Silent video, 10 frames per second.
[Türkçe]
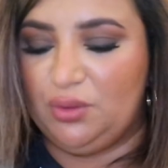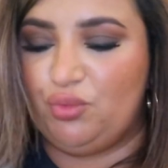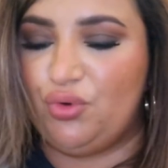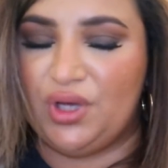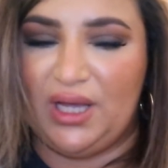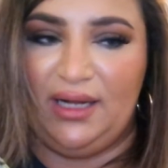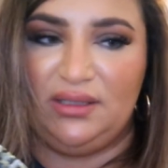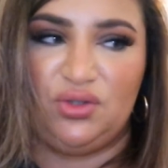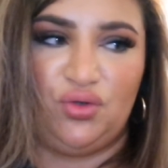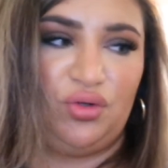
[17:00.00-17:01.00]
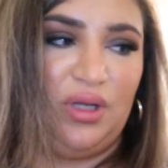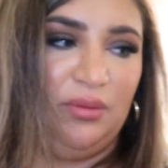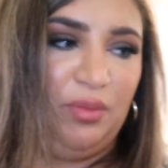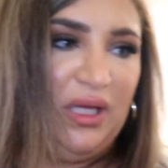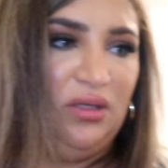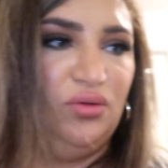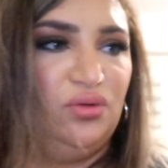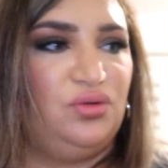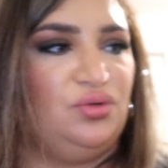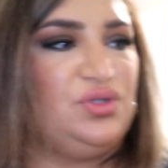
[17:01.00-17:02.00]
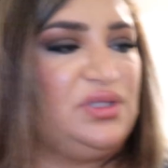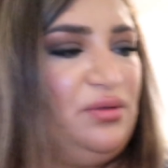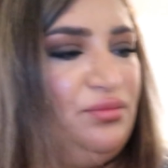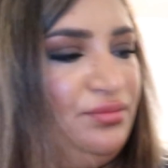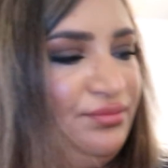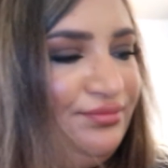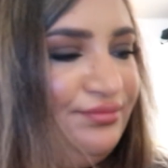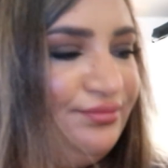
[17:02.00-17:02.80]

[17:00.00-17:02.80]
bana büyük geldiği çok net belli oluyor. O yüzden